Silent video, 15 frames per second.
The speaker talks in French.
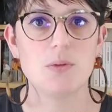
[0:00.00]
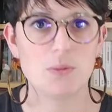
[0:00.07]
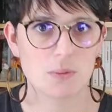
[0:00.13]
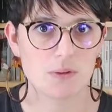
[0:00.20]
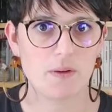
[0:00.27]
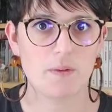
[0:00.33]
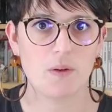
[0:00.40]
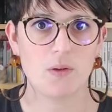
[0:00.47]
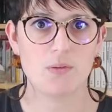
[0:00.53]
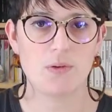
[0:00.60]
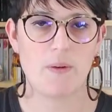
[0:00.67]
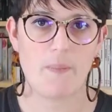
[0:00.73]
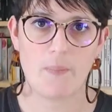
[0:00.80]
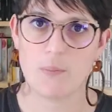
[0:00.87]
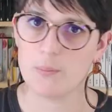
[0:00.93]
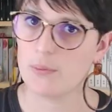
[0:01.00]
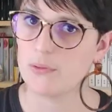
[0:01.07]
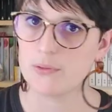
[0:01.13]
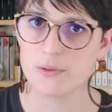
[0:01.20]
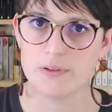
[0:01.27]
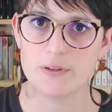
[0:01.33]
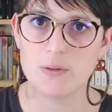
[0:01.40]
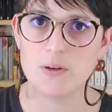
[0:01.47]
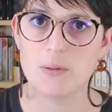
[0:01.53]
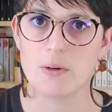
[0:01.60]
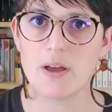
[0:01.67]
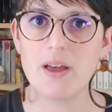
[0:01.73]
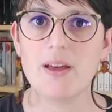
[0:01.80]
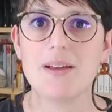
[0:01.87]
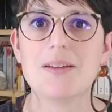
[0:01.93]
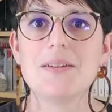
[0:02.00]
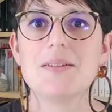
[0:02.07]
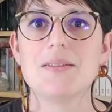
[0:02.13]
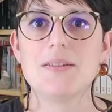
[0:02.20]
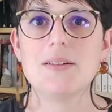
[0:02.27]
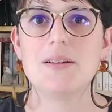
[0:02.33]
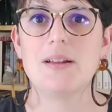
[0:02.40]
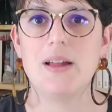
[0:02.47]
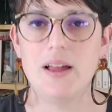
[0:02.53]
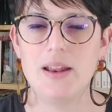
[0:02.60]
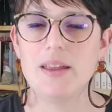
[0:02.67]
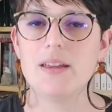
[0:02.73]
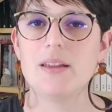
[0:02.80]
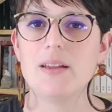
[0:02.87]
Donc encore une fois, on pense aussi aux libraires. Allez,